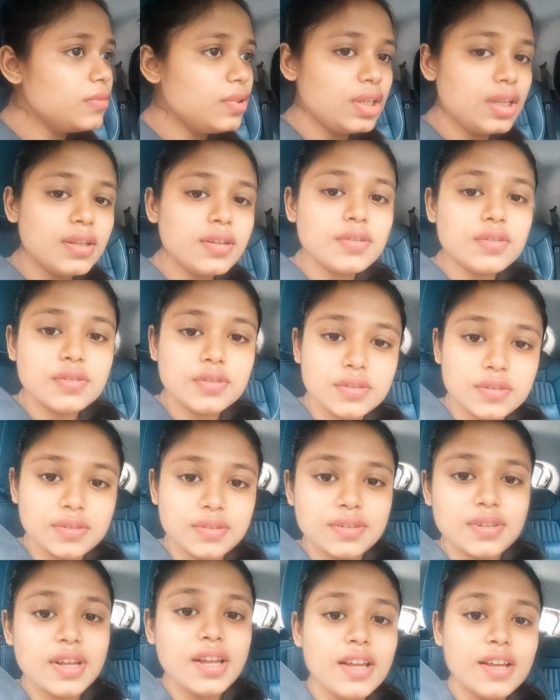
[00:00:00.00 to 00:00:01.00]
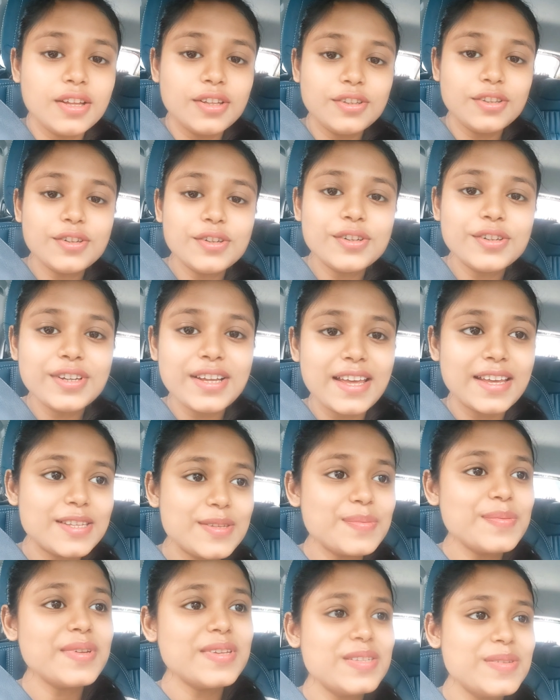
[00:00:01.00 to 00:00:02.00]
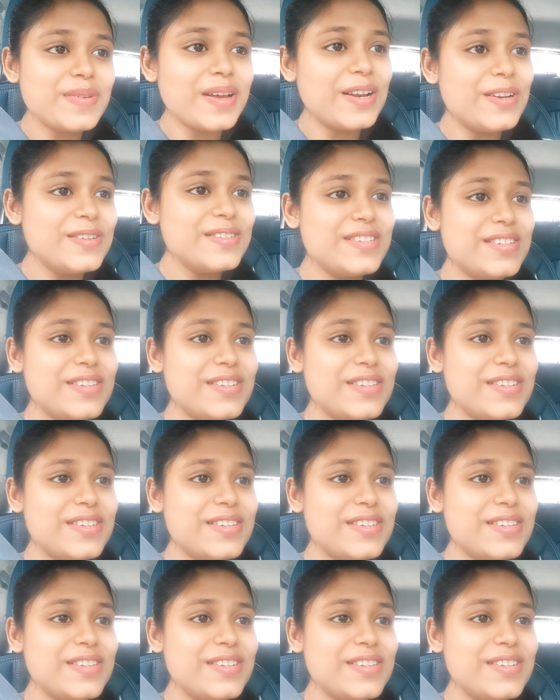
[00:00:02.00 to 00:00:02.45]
নিয়ে নাও তো এক্সপিরিয়েন্স ভালো